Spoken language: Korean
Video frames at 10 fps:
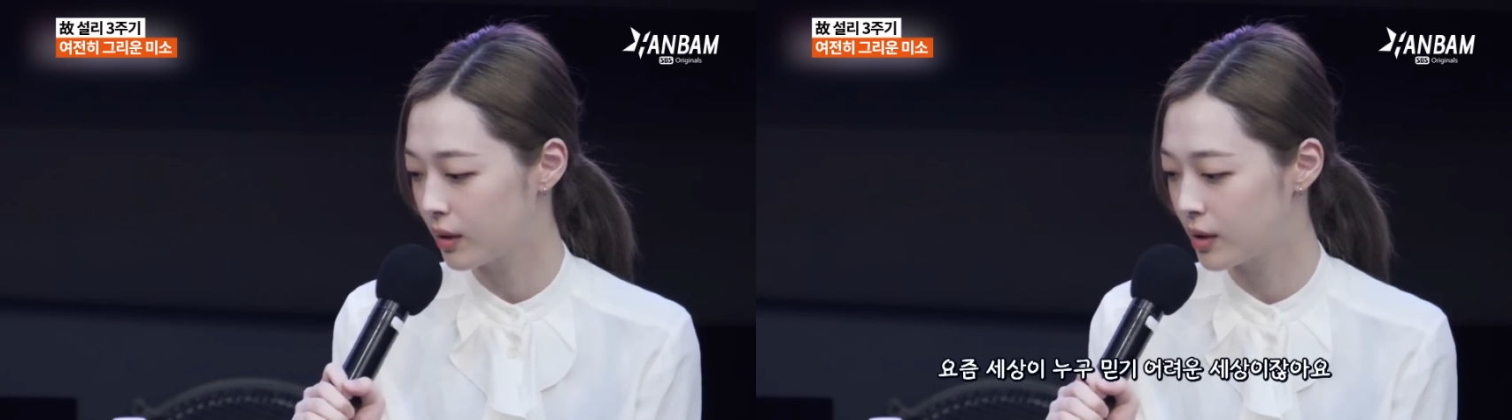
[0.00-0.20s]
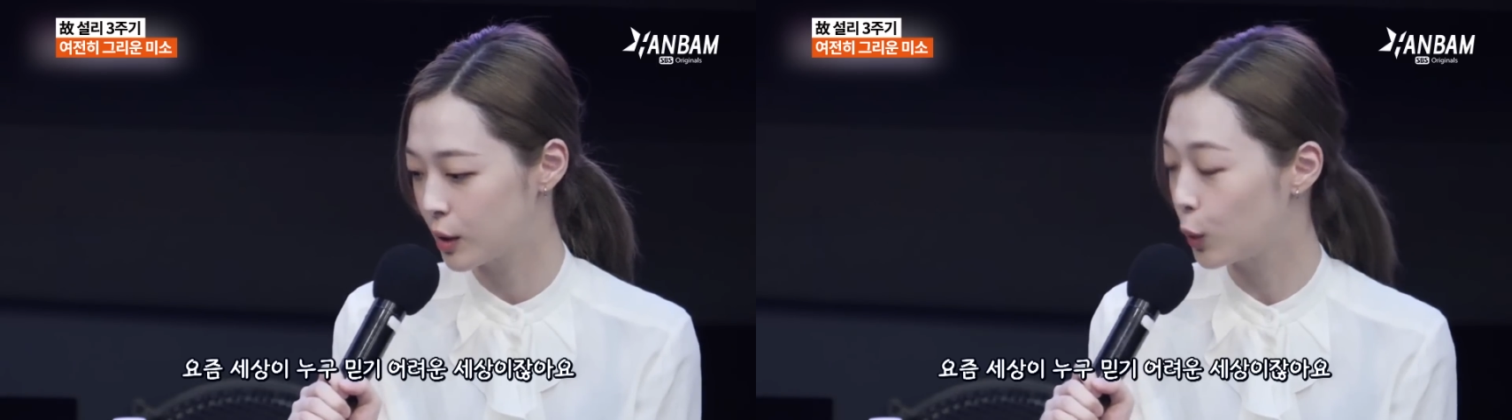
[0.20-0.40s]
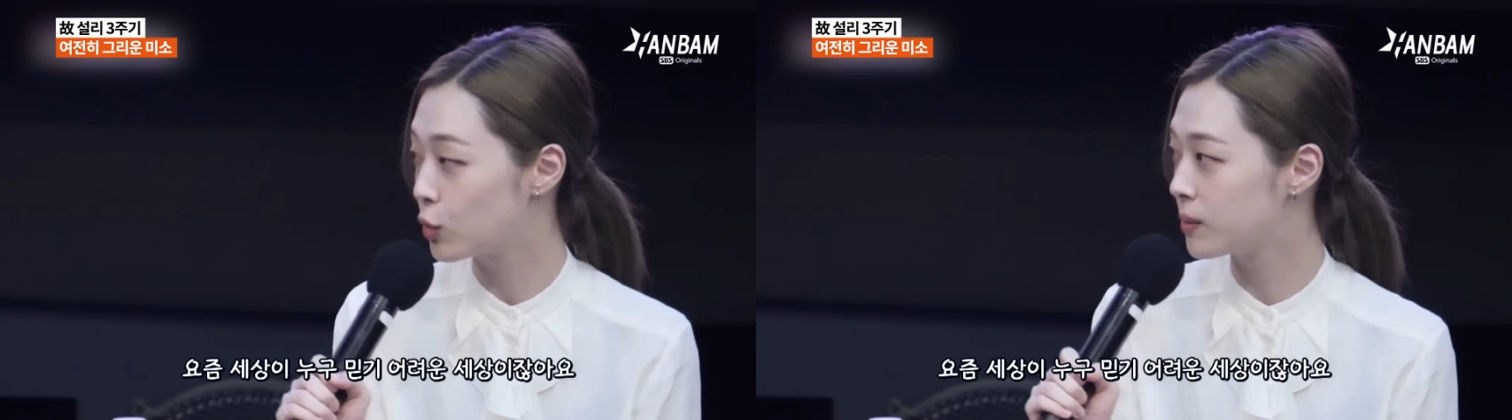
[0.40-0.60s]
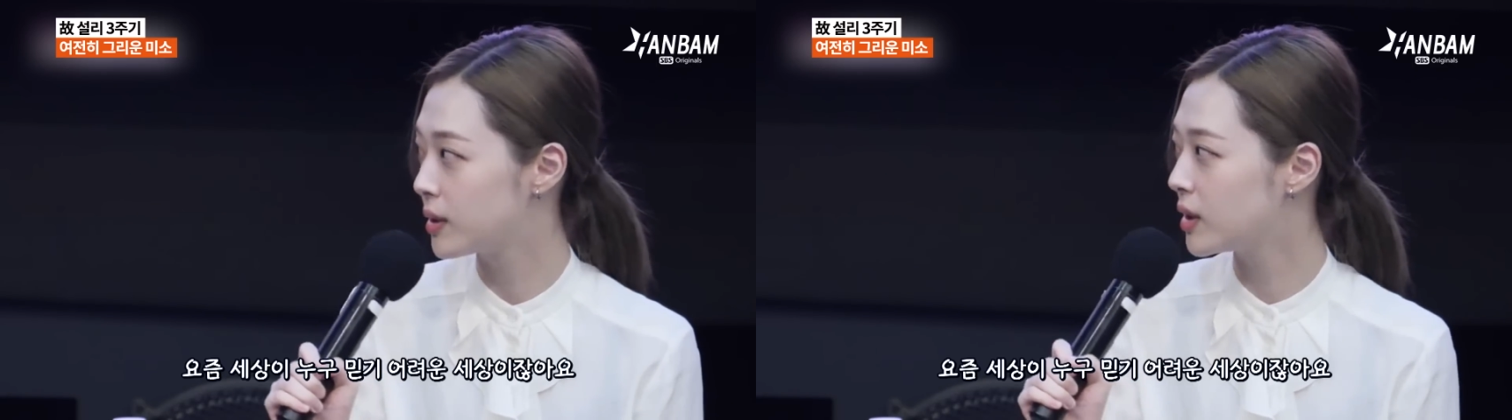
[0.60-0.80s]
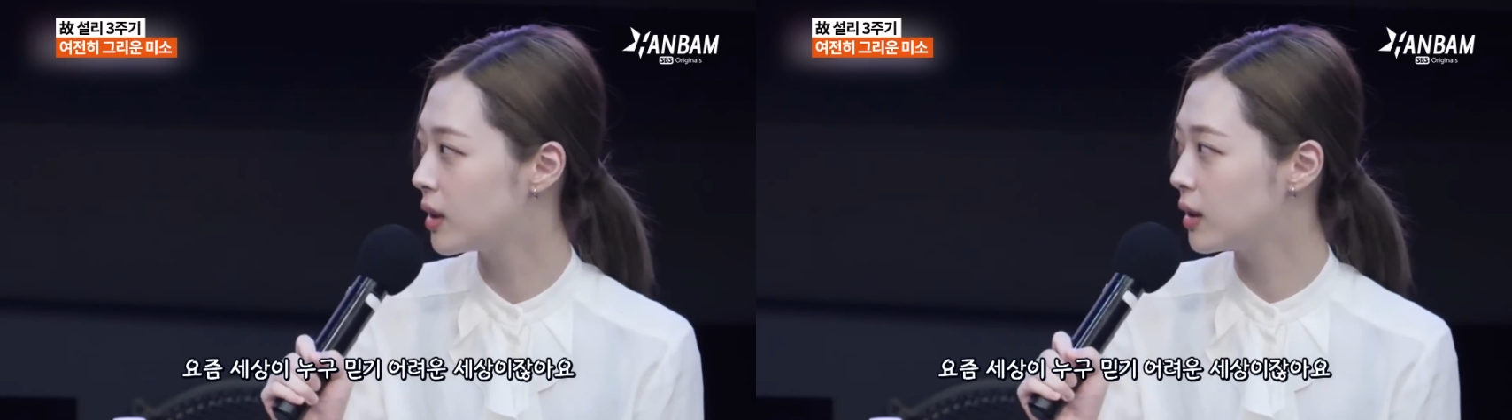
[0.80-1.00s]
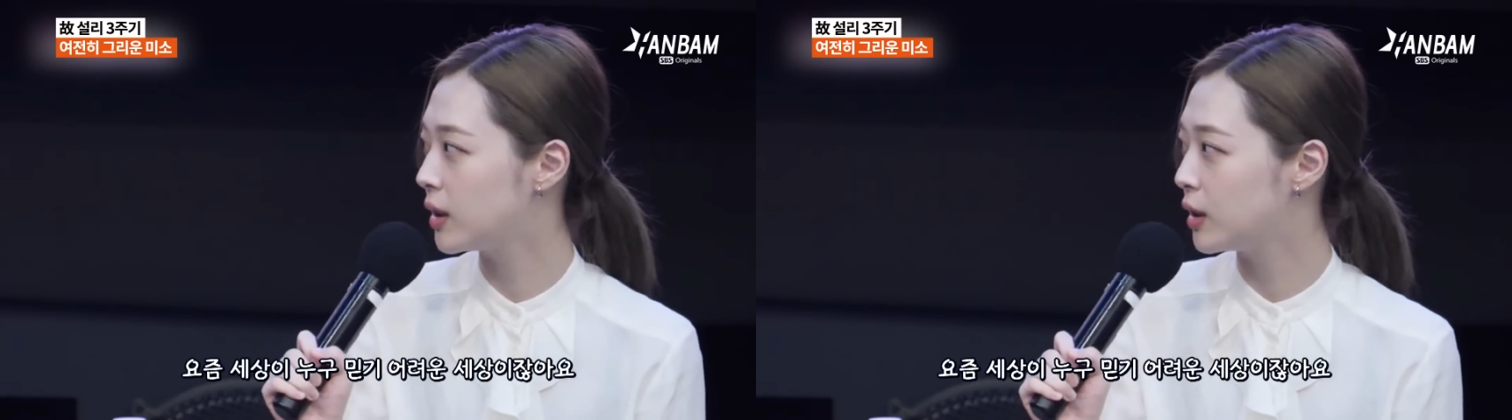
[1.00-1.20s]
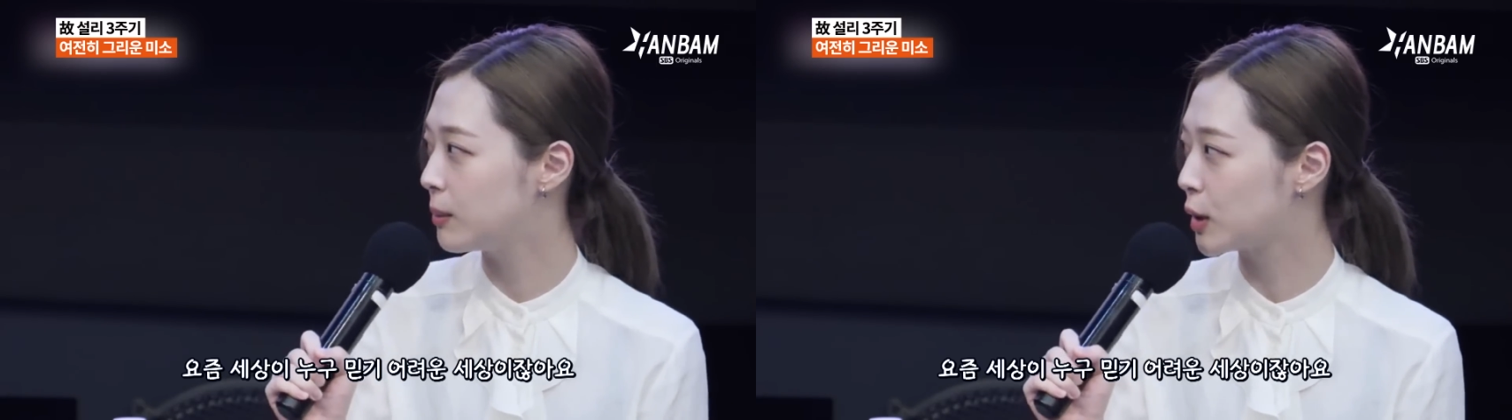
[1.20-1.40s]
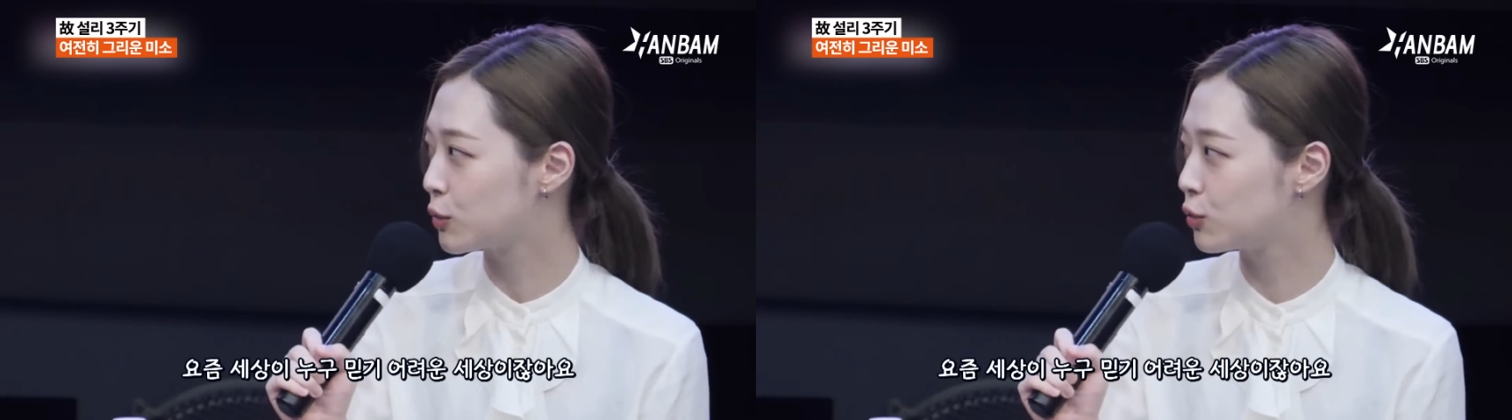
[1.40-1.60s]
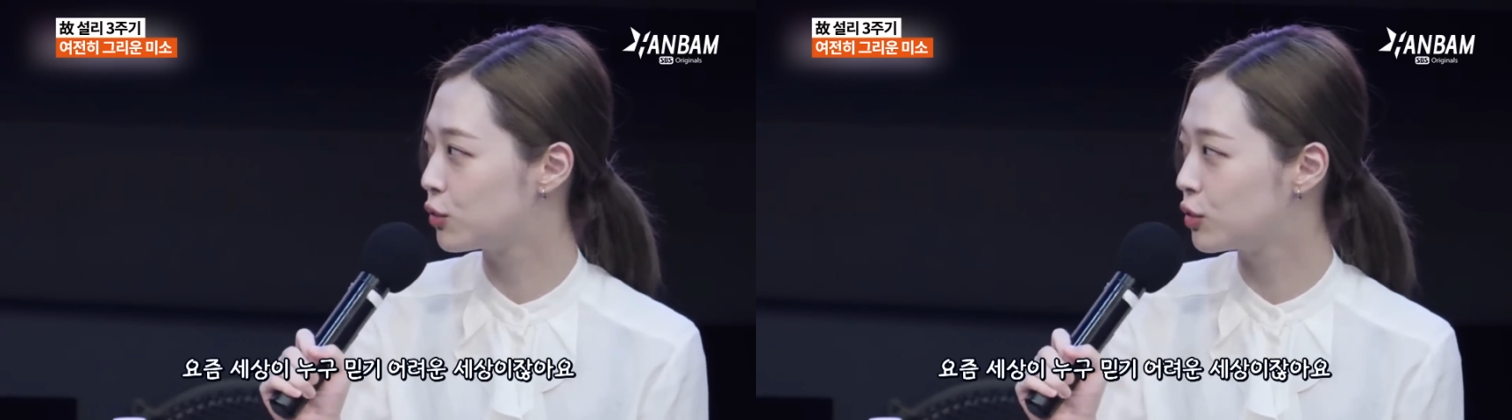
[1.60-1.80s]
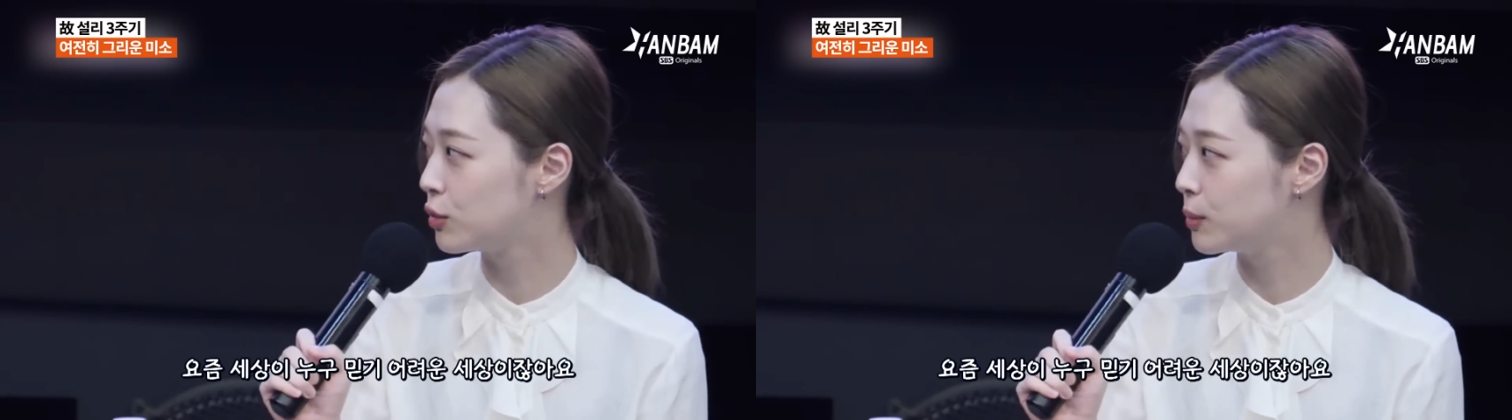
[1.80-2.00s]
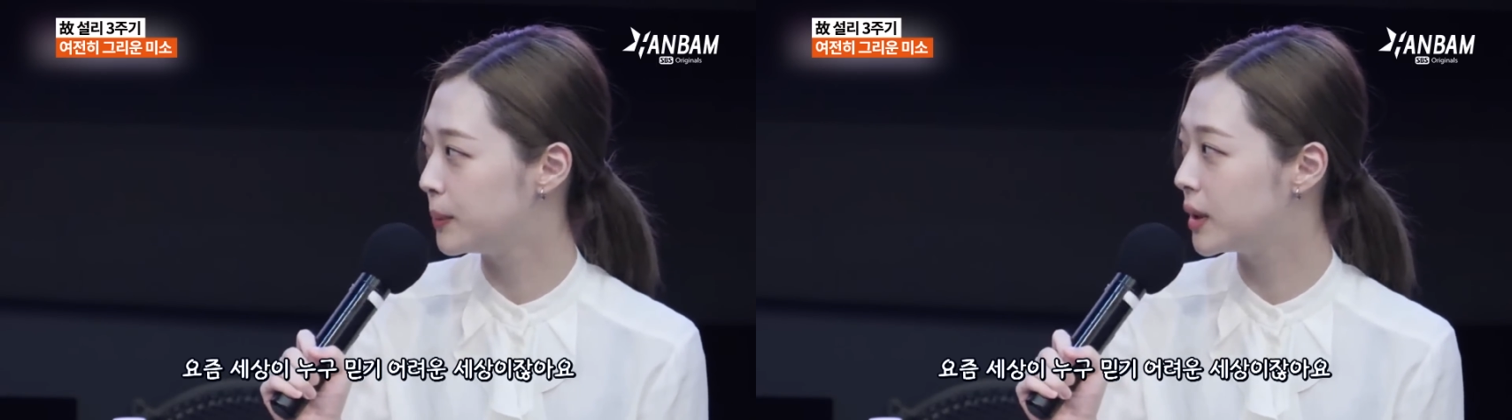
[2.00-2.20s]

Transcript: 진짜 요즘 세상이 막 누구